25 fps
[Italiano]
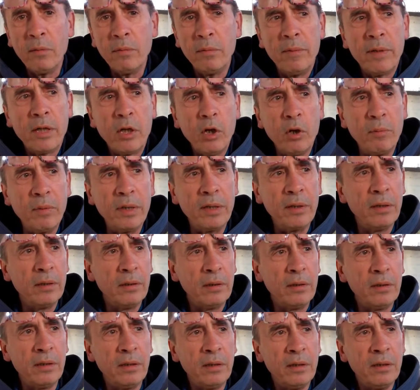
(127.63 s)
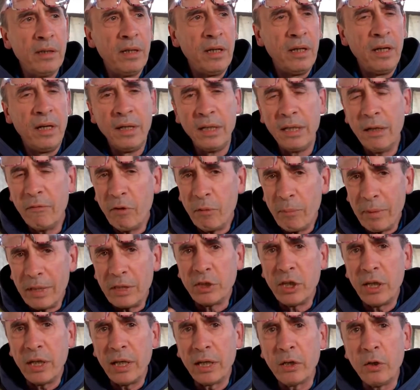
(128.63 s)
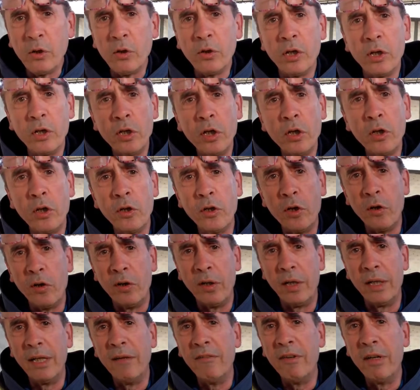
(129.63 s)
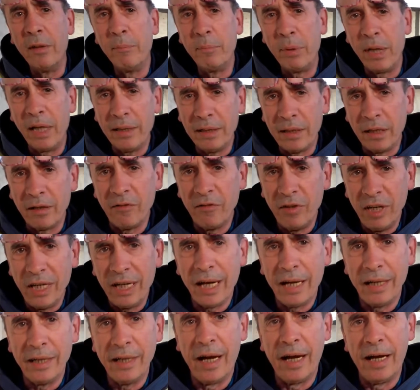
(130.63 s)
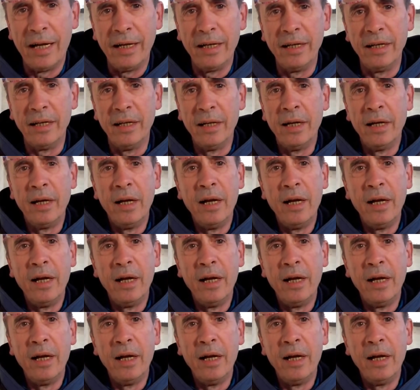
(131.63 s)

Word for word: Ma come? Devo mangiare ancora? No, no, no, le deve prendere via anale.